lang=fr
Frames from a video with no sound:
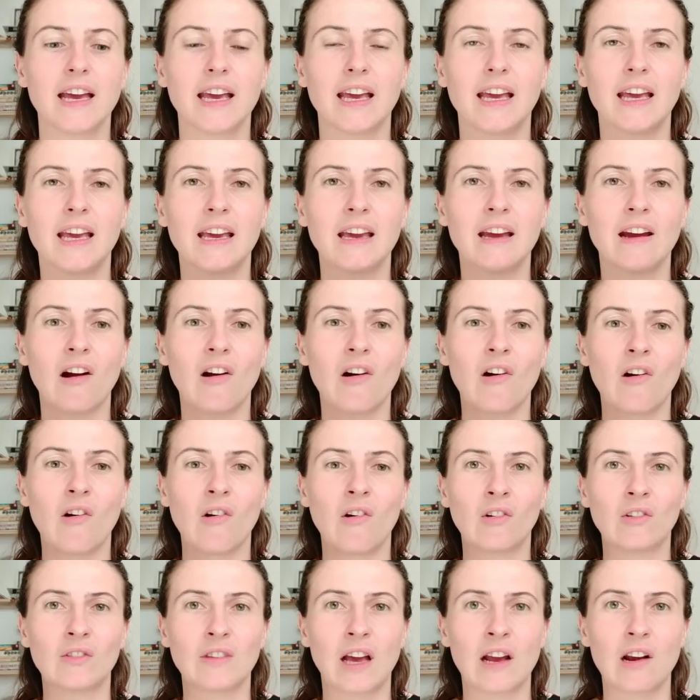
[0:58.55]
Et
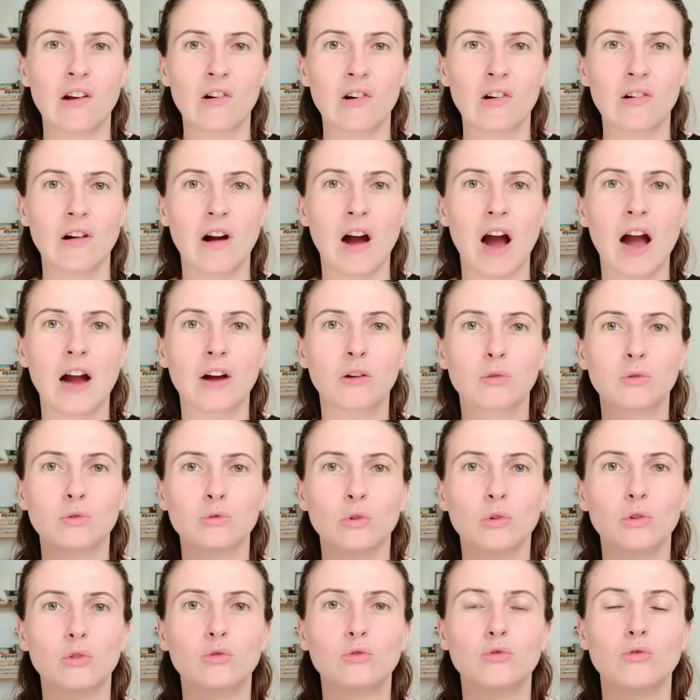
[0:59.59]
en allant à
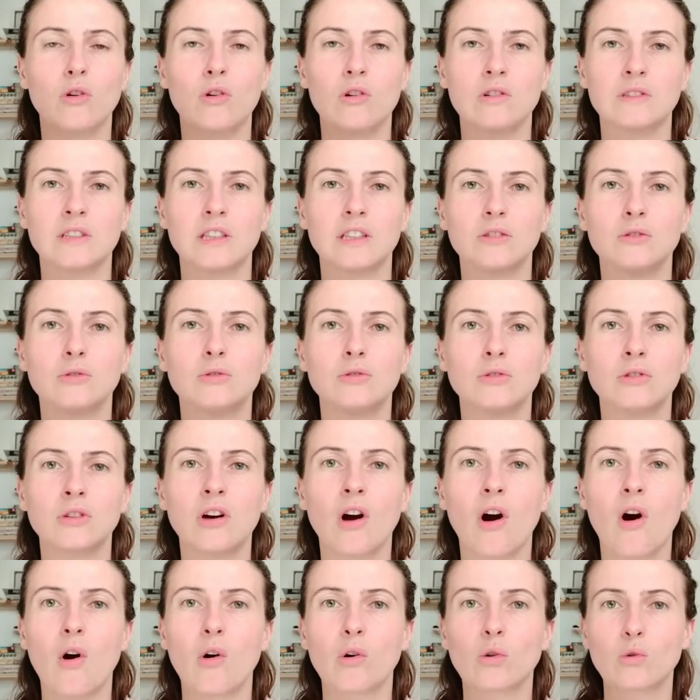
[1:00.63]
contre-courant des deux
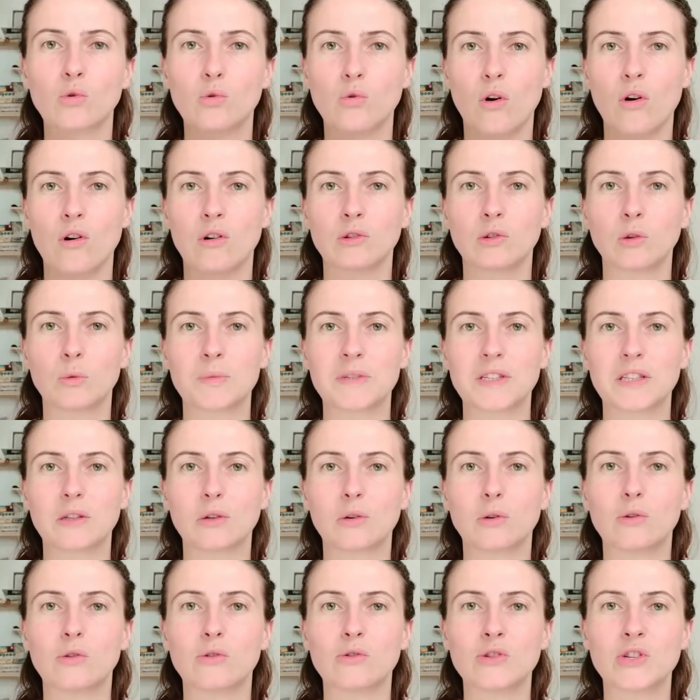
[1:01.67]
grands courants de
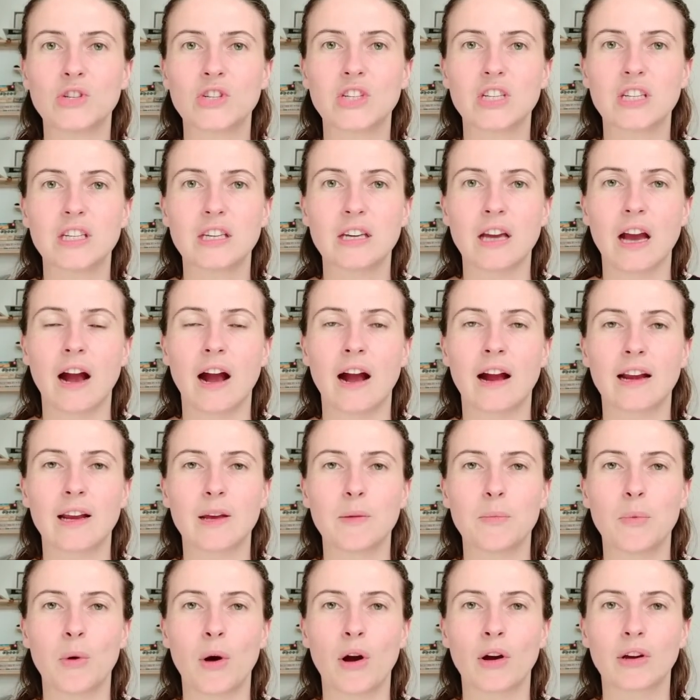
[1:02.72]
psychologie à
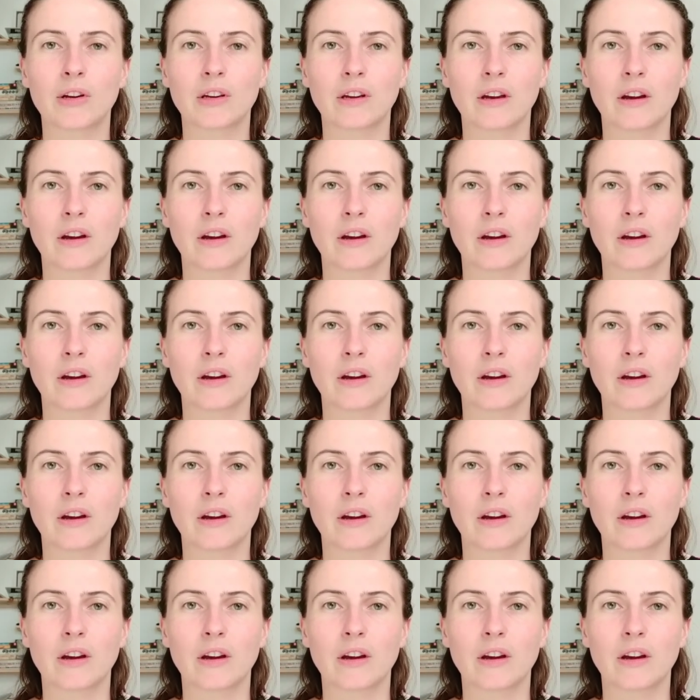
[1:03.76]
l'époque,